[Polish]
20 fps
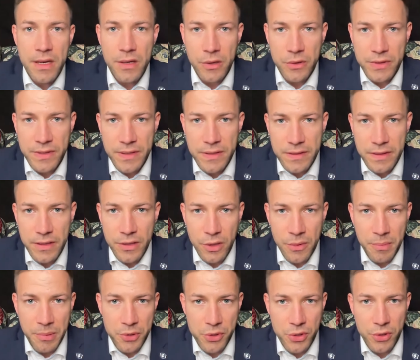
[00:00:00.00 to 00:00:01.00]
rosyjski
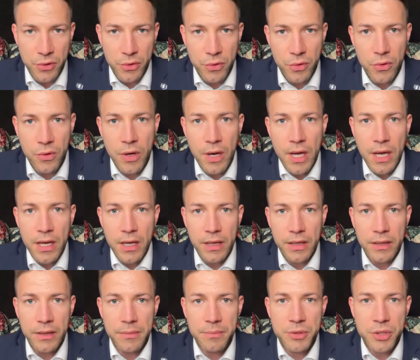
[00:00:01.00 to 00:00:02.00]
ropociągu
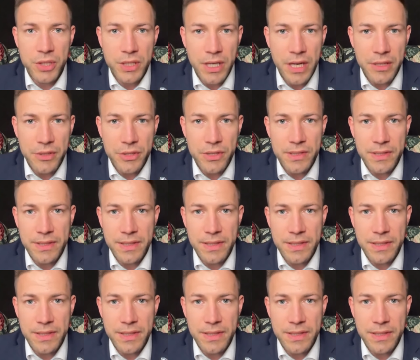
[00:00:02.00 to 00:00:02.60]
E, przyjaźń,